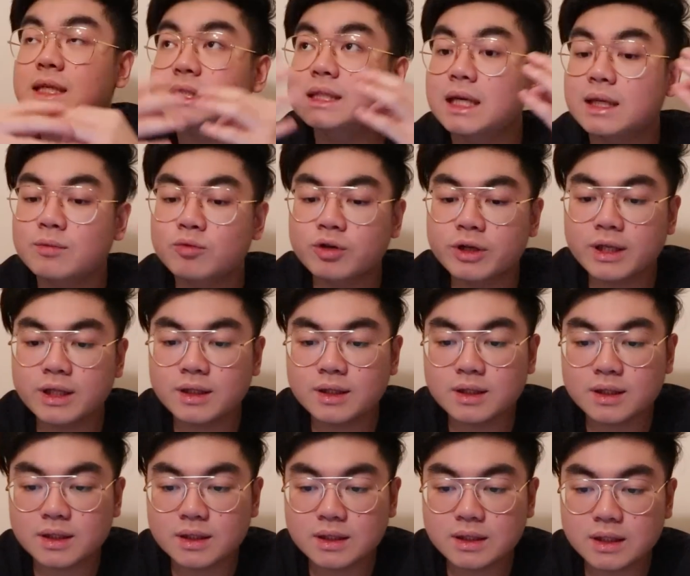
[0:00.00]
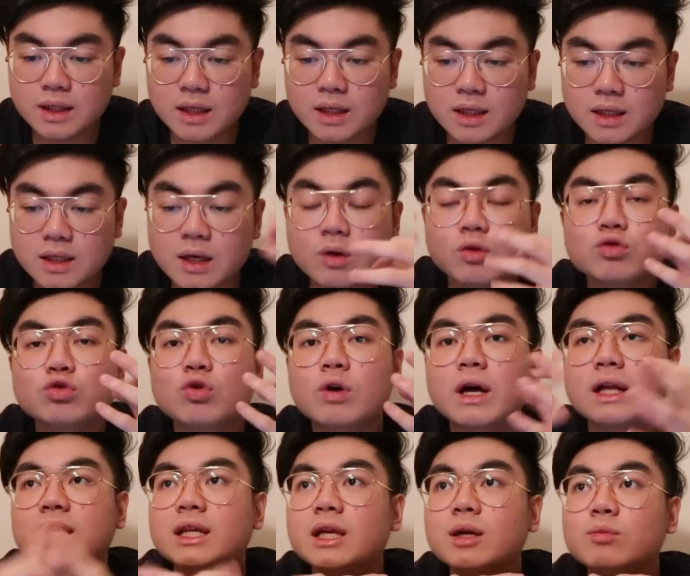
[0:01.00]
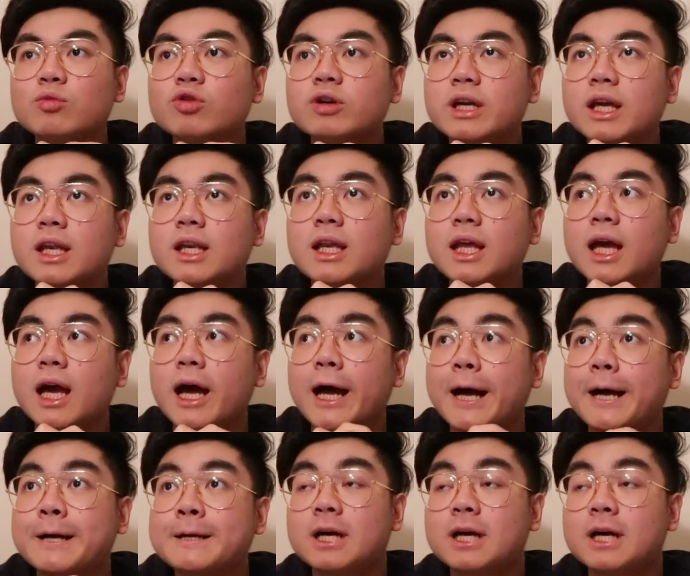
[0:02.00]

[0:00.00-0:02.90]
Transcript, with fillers: dan mungkin uh, keuntungannya mungkin ya